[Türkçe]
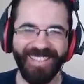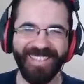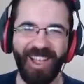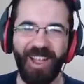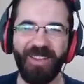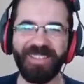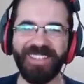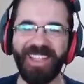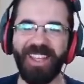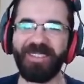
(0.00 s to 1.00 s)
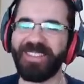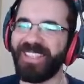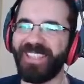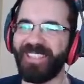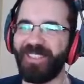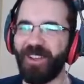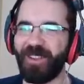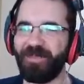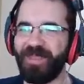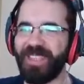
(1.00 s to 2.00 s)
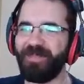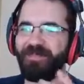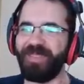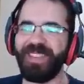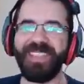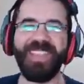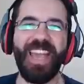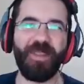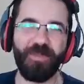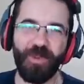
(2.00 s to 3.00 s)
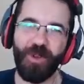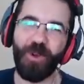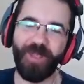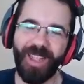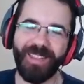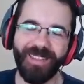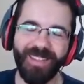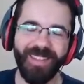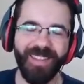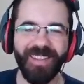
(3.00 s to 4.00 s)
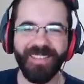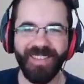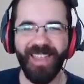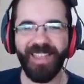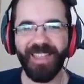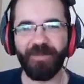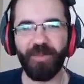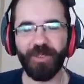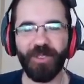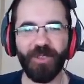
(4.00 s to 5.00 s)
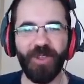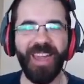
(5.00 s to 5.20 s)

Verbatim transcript: Tamamdır tamam sıkıntı yok. Bizim diğer blue olan şey e, imposter çok